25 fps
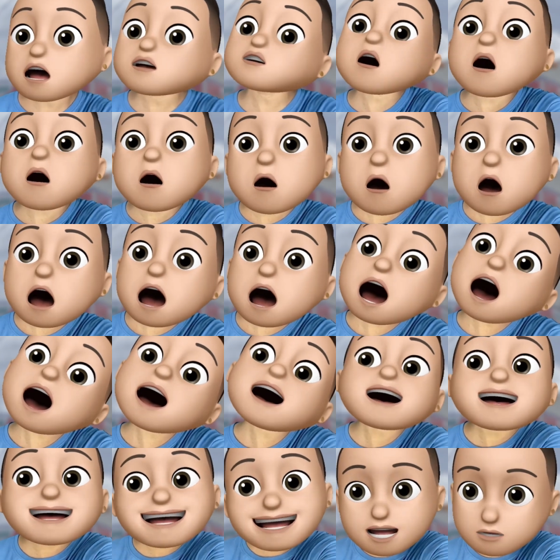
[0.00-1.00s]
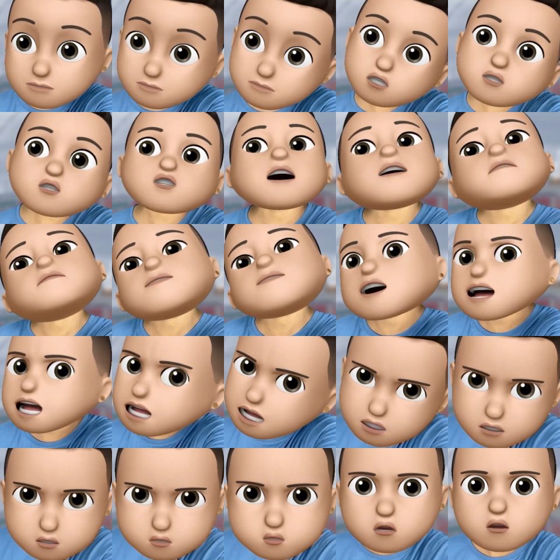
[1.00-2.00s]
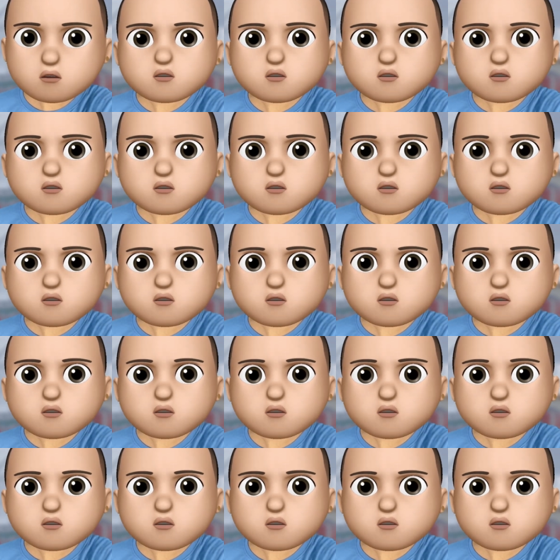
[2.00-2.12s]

అదిగో అక్కడ కనిపిస్తున్న ఆ పిల్లకి